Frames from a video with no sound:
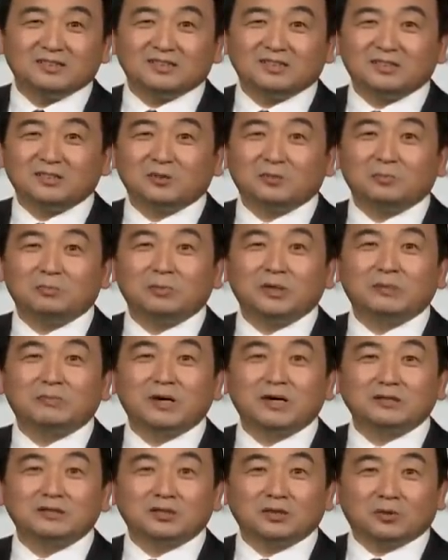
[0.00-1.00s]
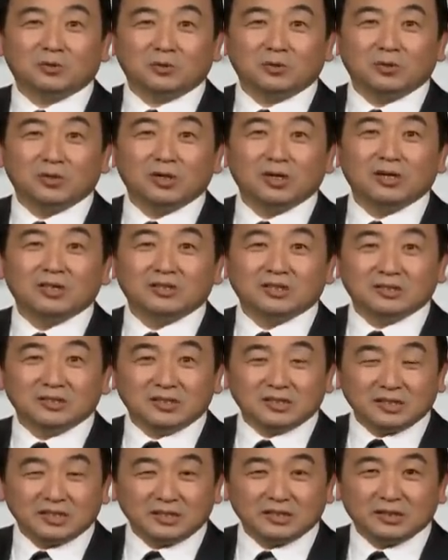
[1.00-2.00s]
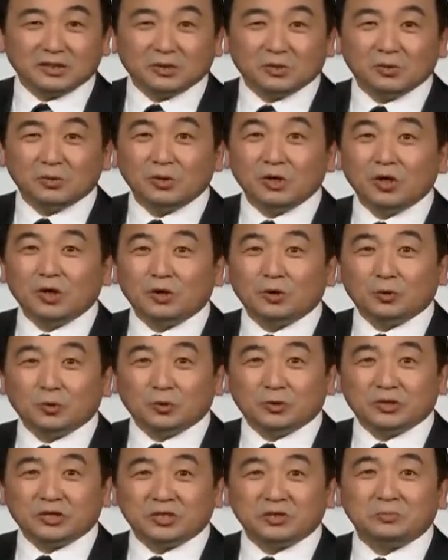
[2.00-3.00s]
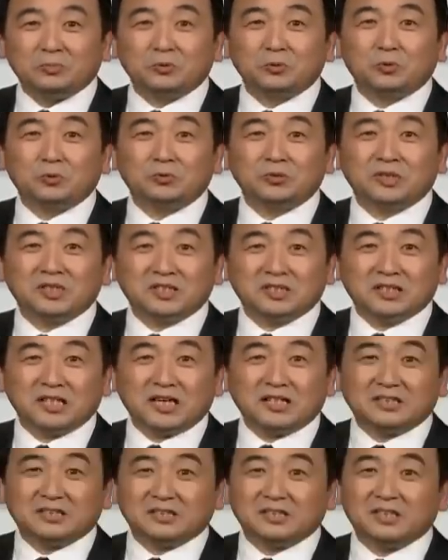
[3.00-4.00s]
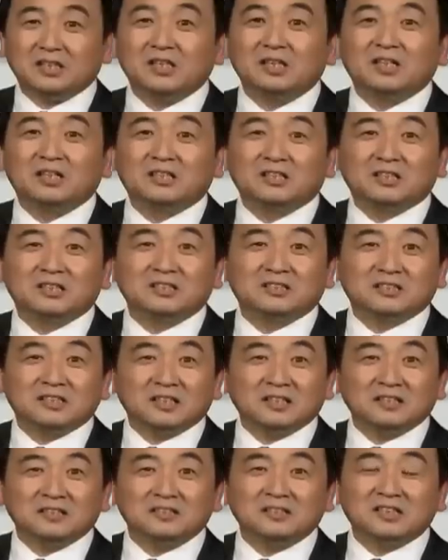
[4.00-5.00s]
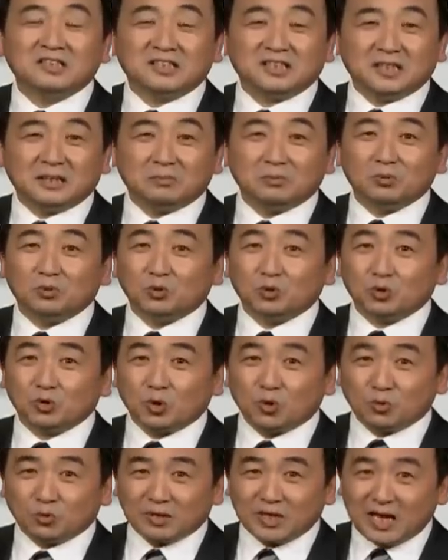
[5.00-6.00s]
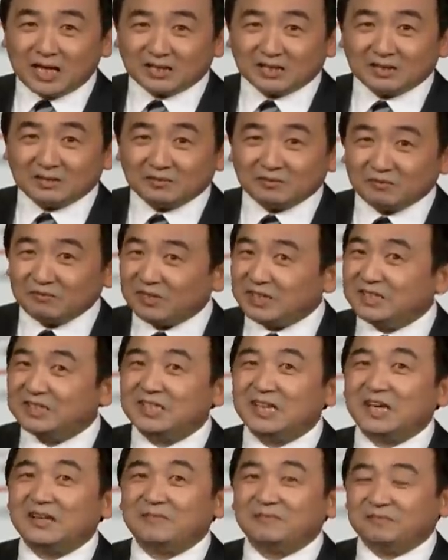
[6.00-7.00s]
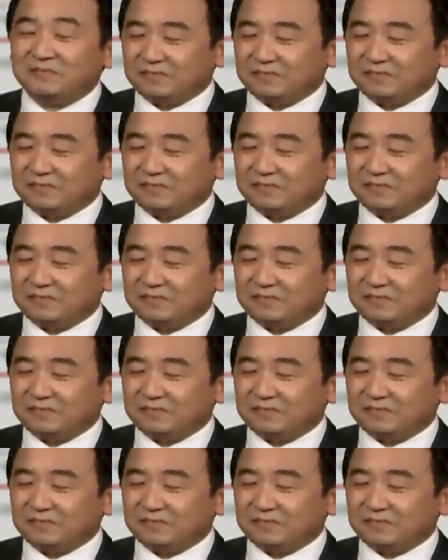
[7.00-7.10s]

这就乒乓球跟气球与持不同证件者和 C N 的节目同样的。危险，